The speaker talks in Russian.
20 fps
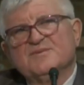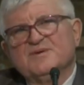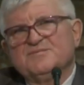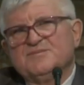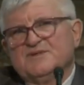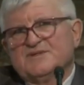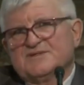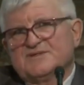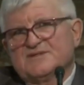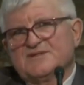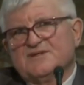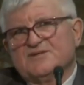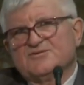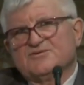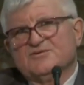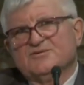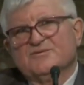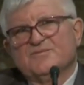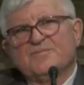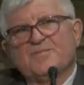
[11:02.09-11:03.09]
момент
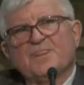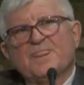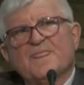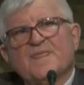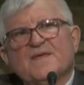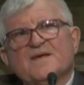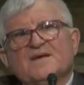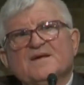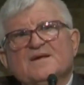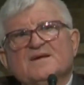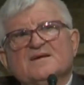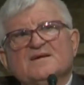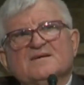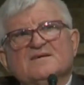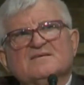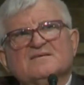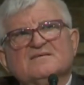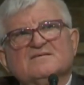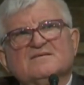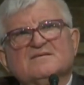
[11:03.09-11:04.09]
скажу.
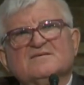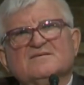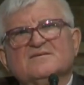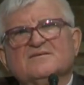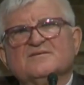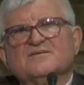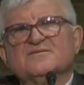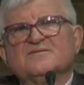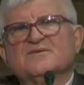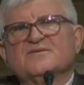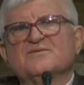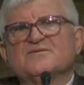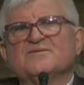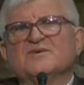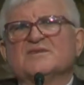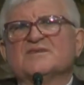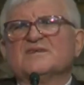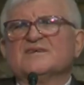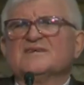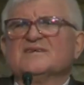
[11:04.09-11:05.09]
Э,
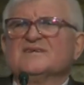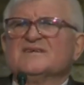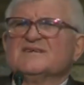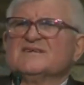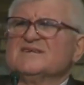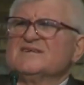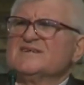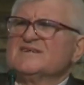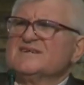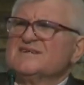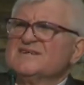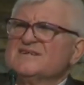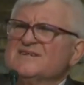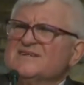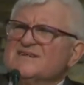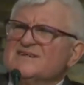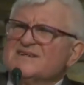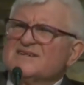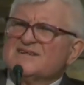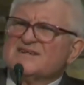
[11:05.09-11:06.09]
вот
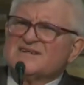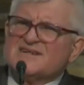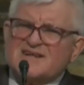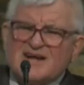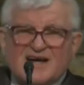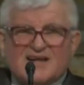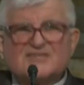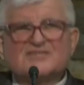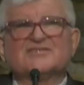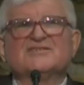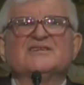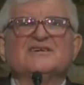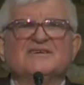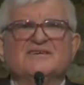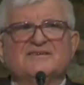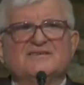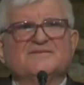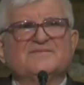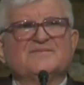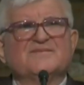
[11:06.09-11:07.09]

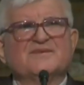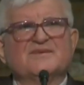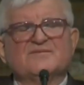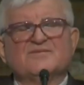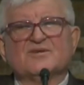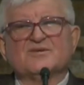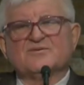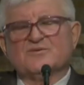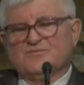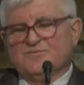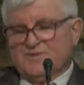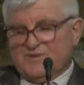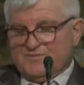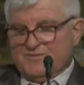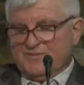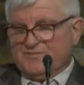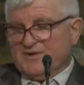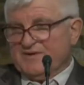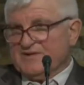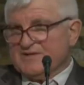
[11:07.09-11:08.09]
каждый, вот
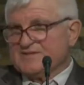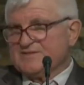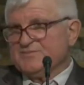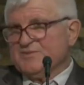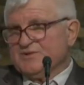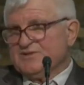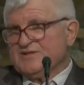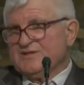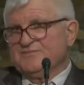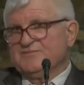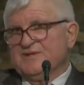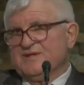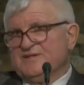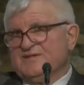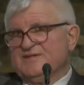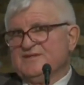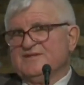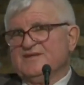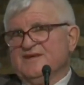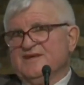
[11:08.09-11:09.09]
мы бывает смотрим на
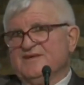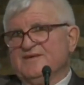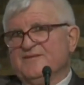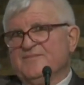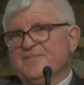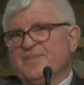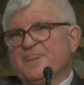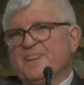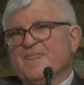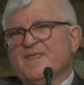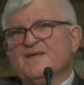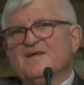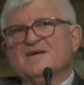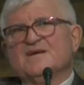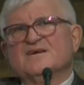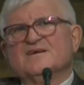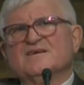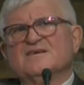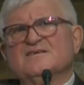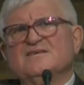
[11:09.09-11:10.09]
детей,
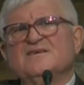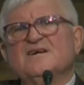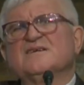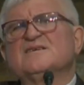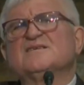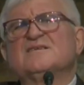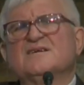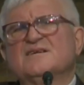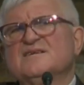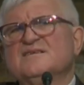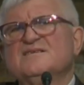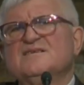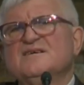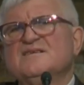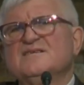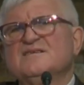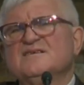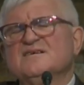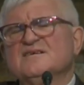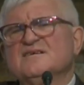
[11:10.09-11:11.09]
некоторые
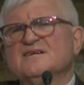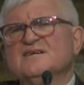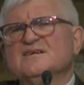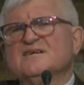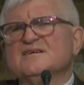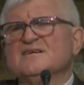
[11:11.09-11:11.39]
дети